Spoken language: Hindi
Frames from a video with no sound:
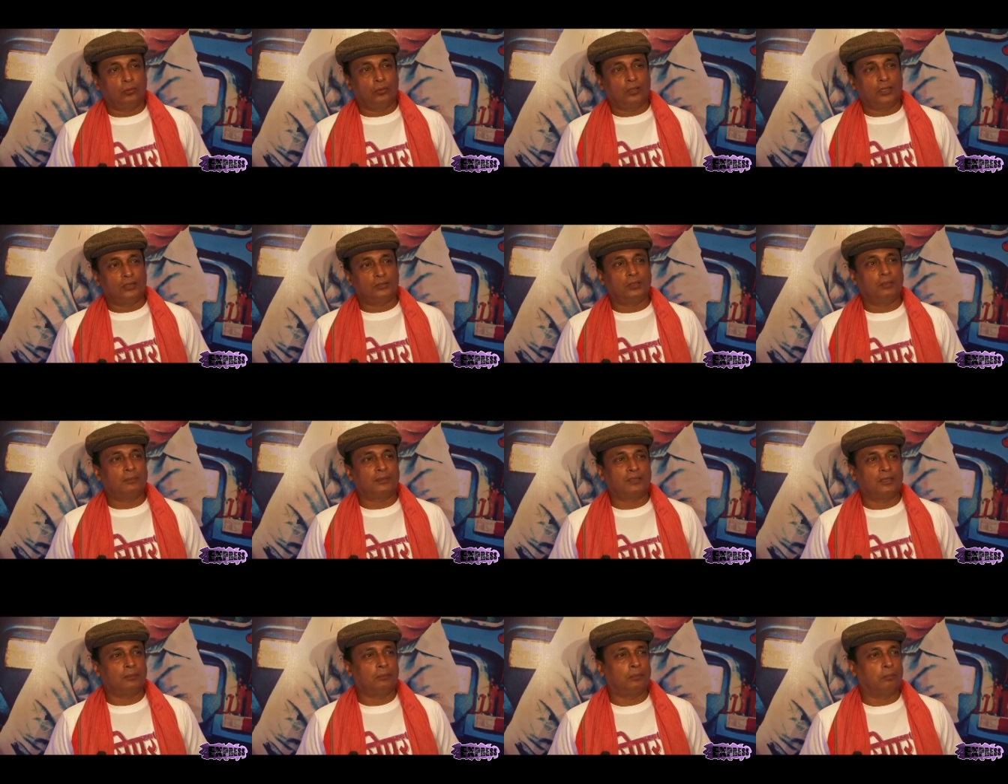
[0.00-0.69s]
इन लोगों
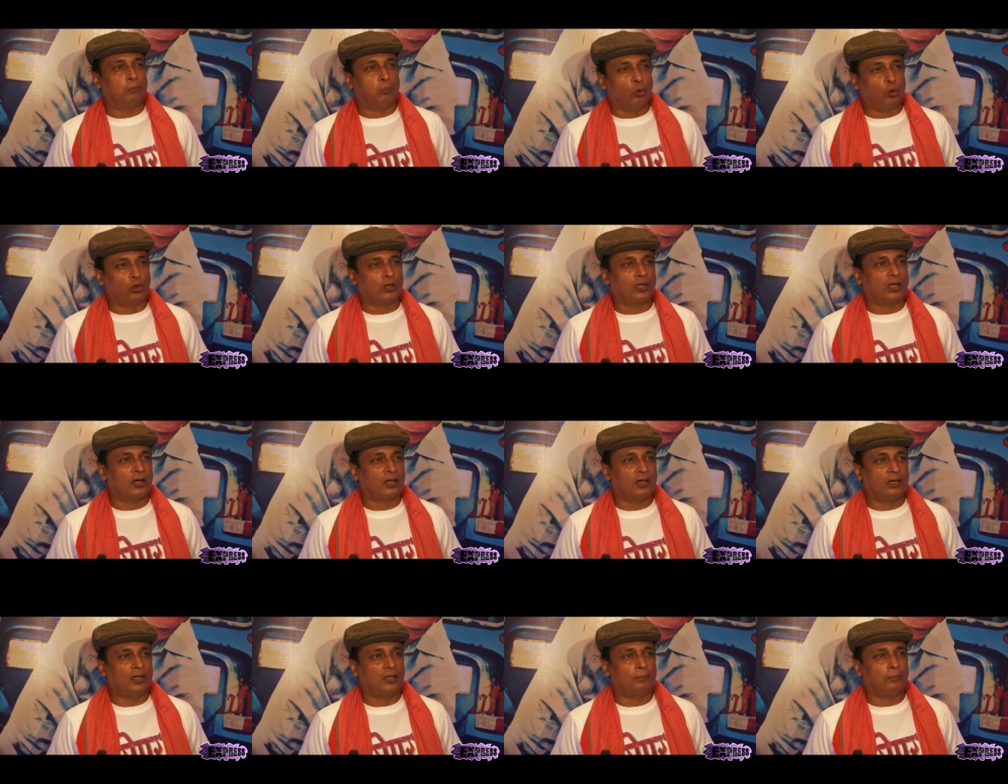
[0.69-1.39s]
ने जो है मतलब
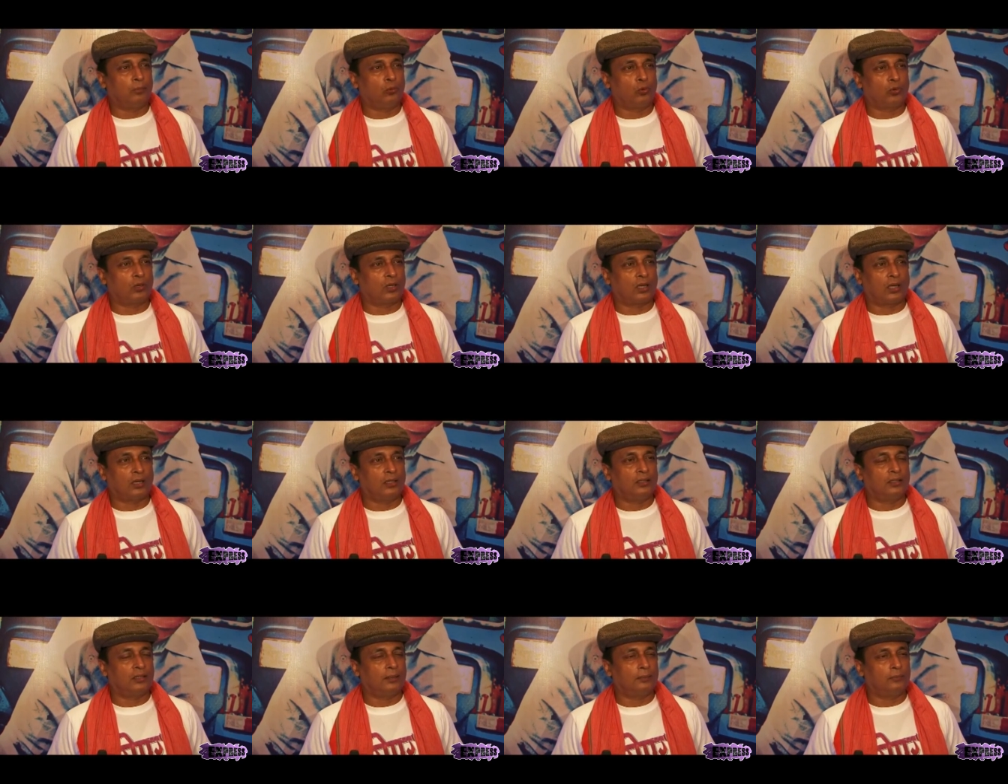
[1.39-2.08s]
बोर हैं
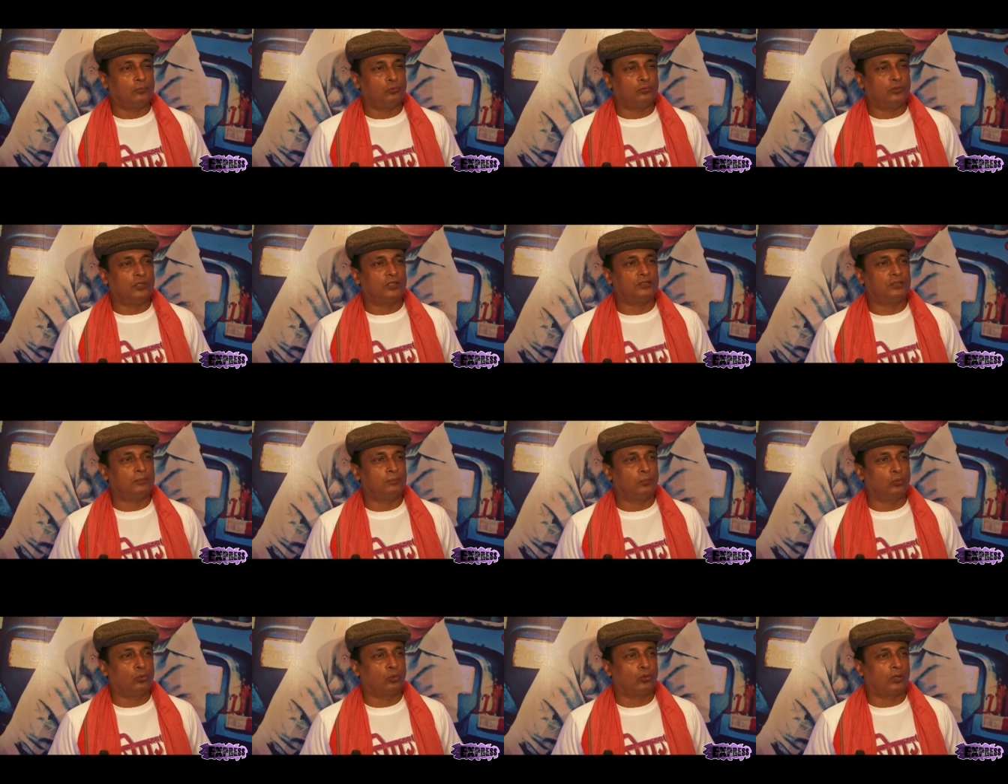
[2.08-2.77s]
बोर कर इनका
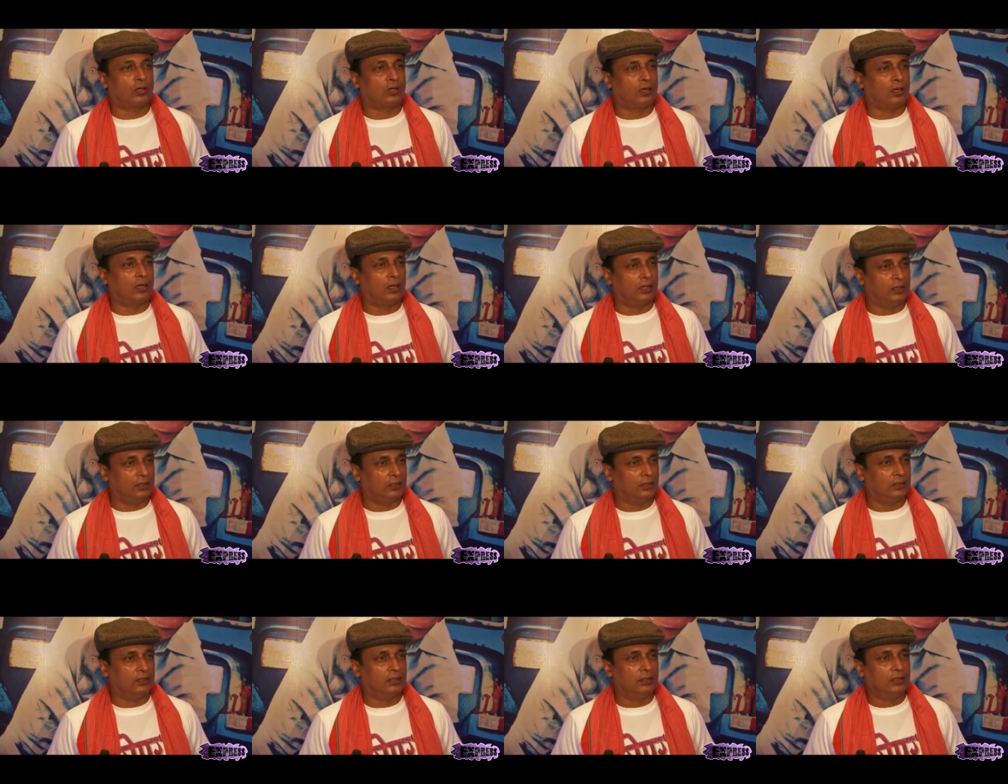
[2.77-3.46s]
उद्देश्य बोर
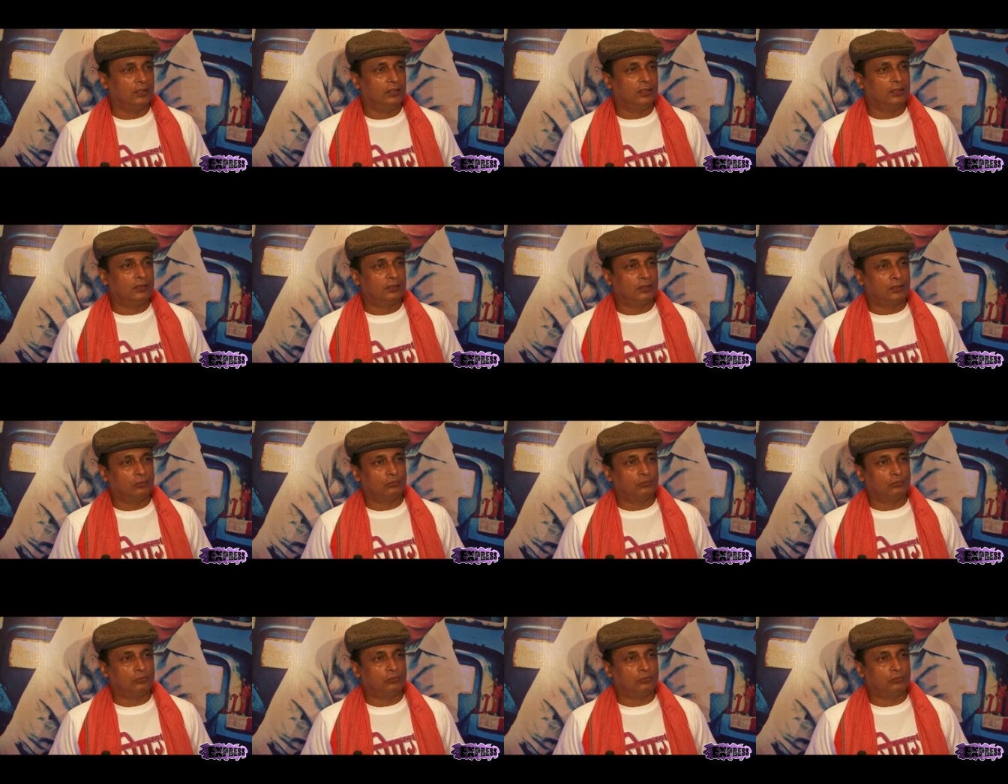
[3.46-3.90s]
करना नहीं है